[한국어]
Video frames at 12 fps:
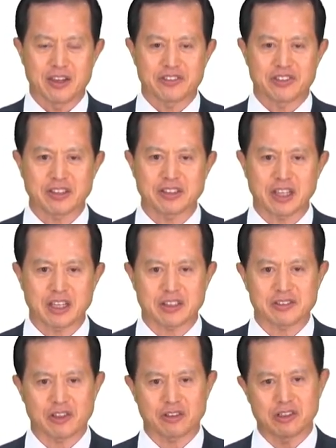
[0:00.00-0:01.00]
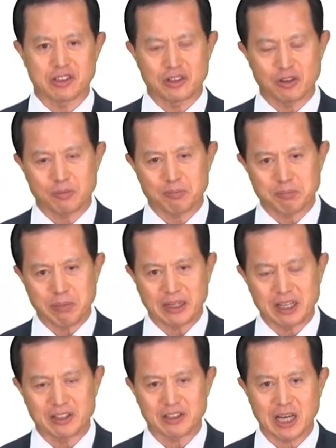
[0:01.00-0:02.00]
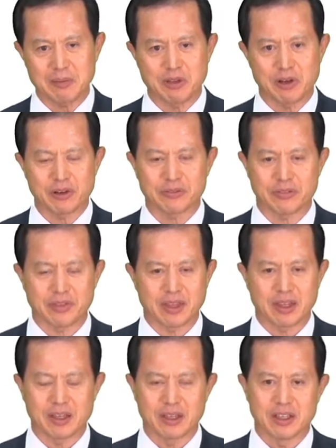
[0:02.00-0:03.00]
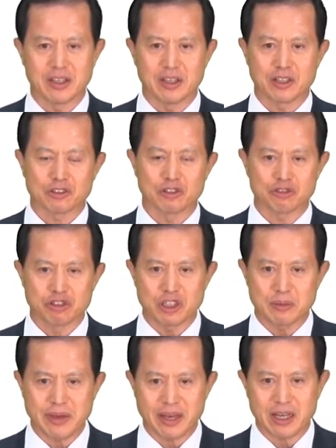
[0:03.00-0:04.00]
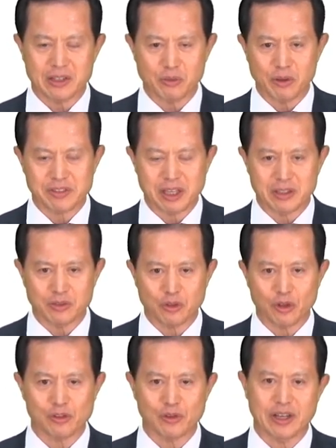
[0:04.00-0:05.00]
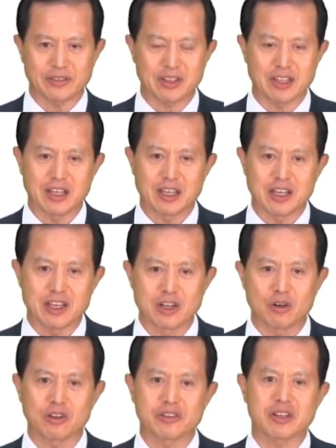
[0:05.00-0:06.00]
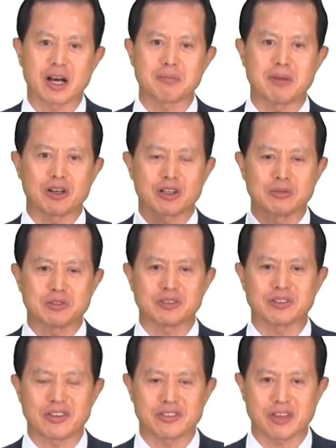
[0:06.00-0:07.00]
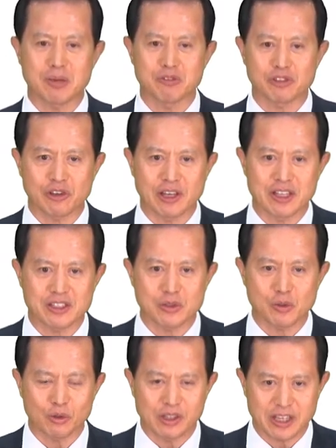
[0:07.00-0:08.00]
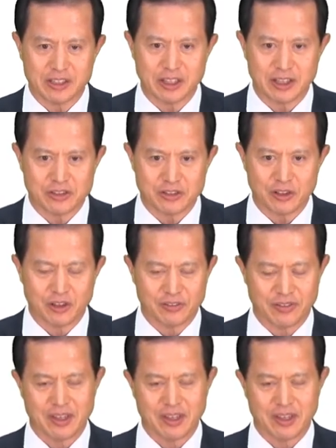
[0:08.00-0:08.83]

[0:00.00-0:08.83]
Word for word: 세금 계산서를 1억 발행을 하면 그 구입해 간 회사는 최소한 1억 이상만큼은 세무서에 신고를 해야 되겠죠.